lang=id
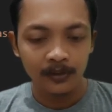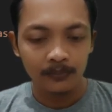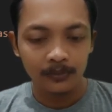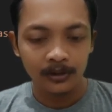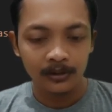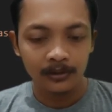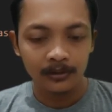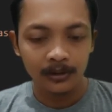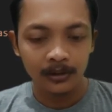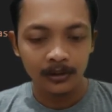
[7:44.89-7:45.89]
Kemudian ini
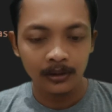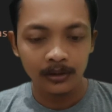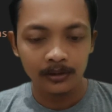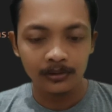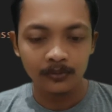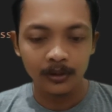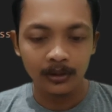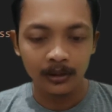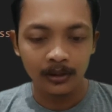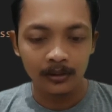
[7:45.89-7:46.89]
juga kita kita
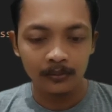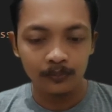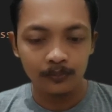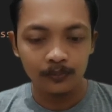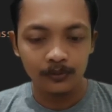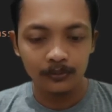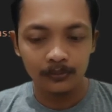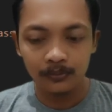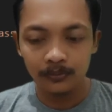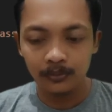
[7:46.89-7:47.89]
sesuaikan
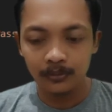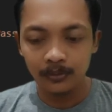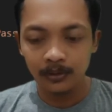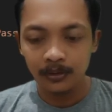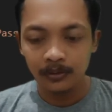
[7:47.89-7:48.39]
judul.